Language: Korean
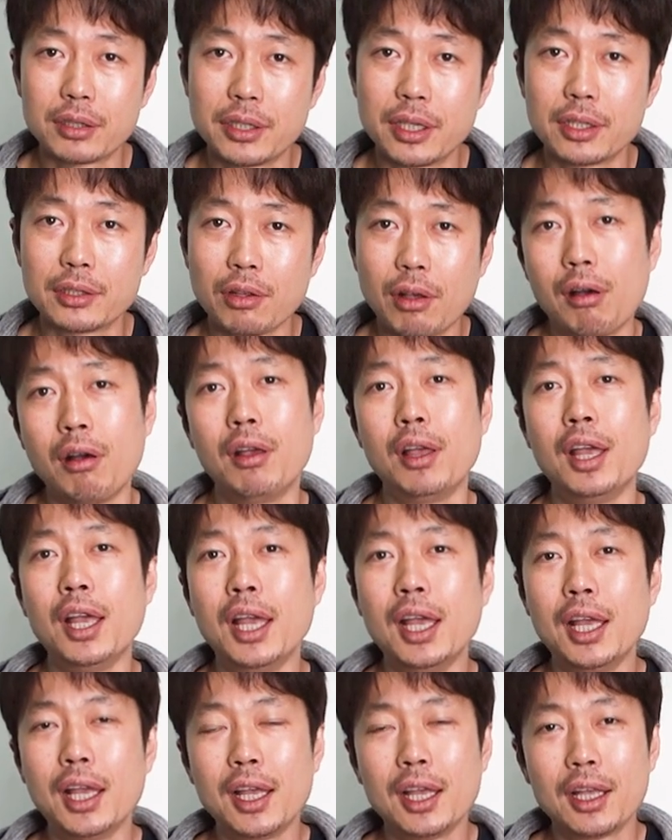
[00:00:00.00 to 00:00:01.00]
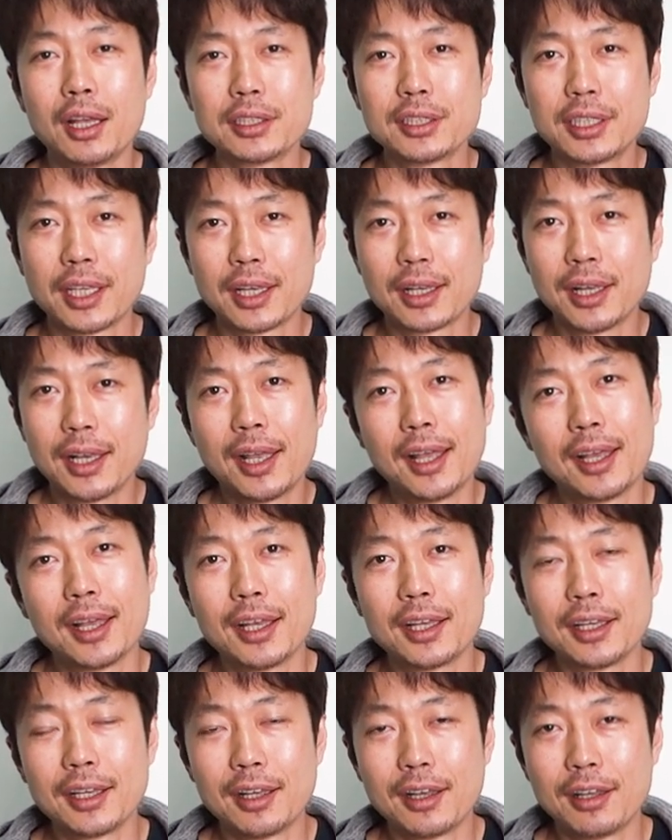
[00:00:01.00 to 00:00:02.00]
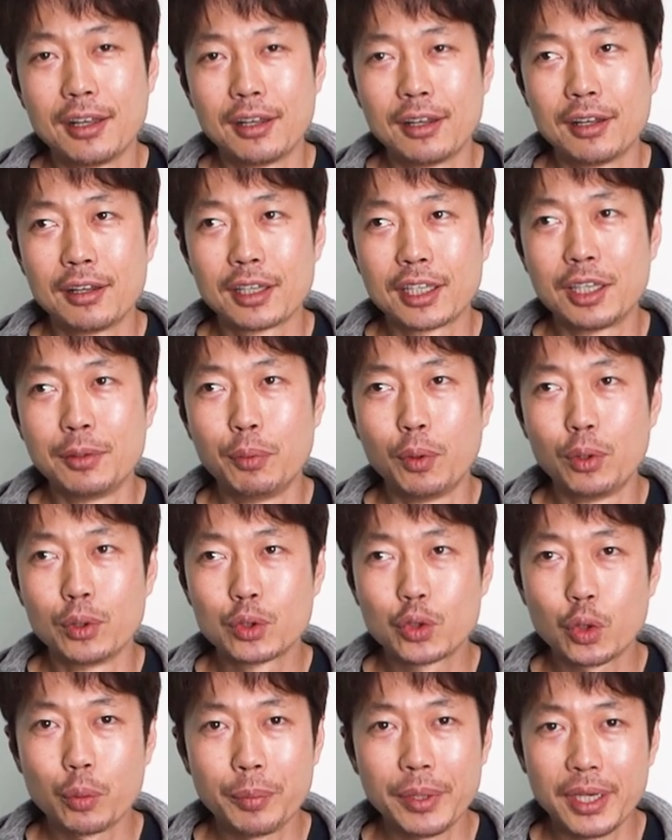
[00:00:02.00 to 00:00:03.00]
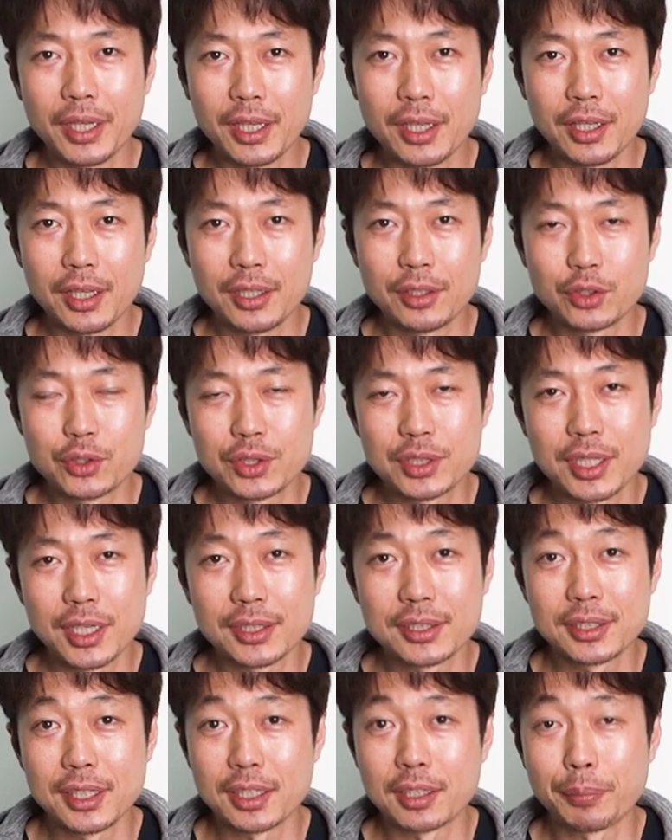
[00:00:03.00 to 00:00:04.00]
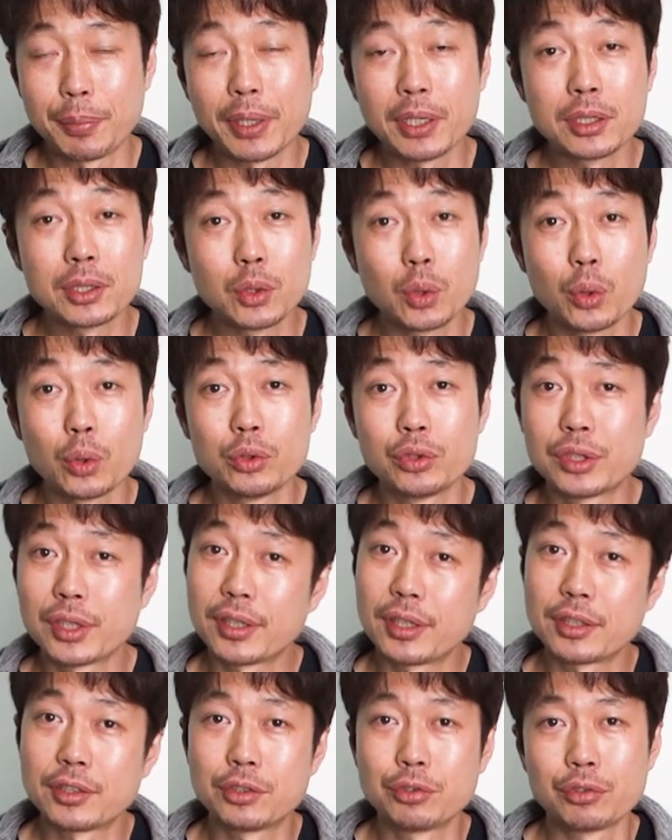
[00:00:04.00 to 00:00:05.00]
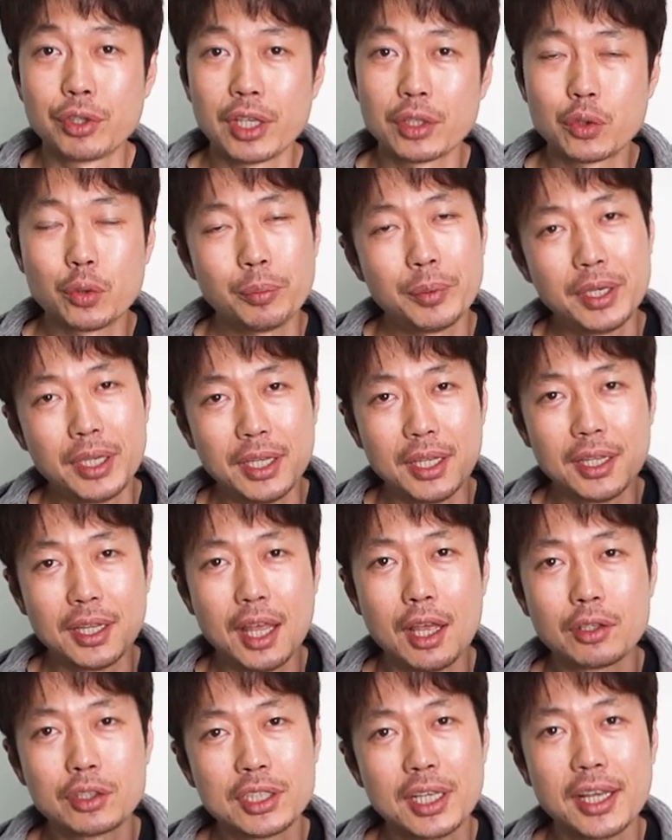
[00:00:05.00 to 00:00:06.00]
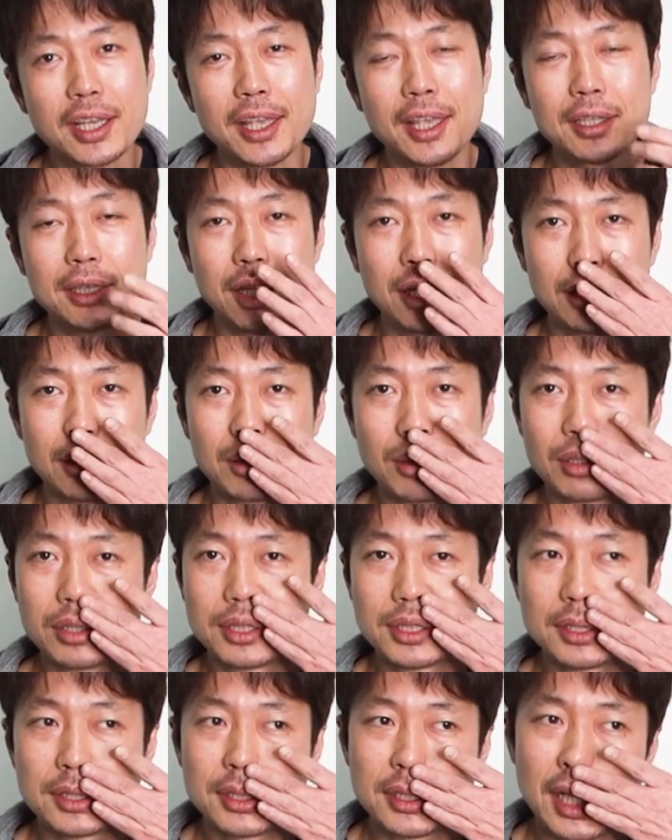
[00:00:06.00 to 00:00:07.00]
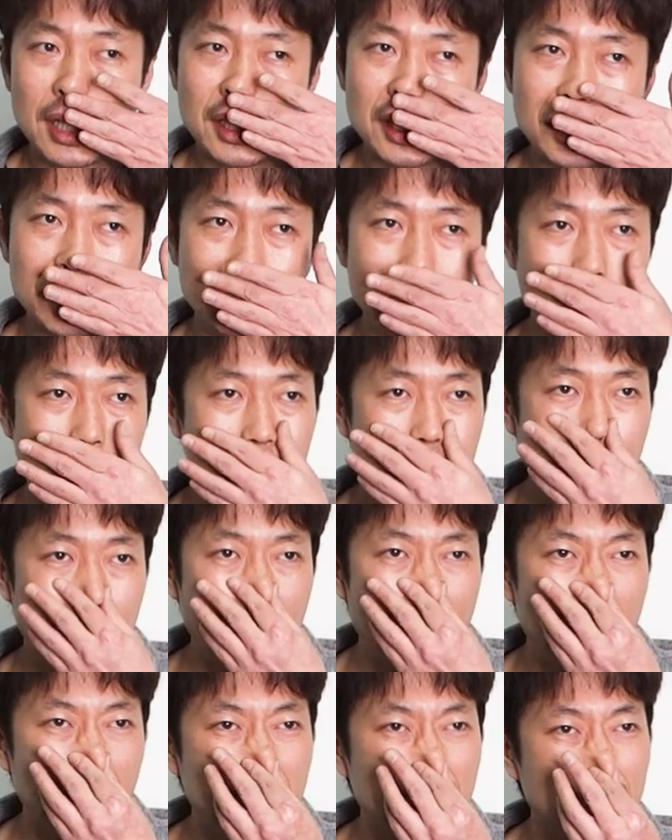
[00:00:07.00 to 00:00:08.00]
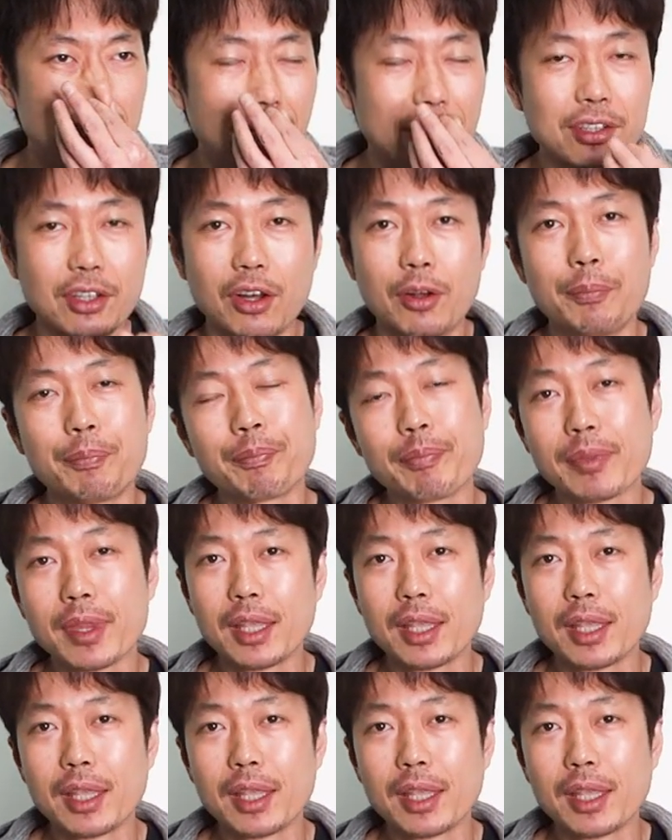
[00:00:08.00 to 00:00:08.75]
그래서 제가 어, 기본 초미니 유체 세트 핑크토 유체 세트 중에 초미니 사육장에 되는 거를 세트까지 해서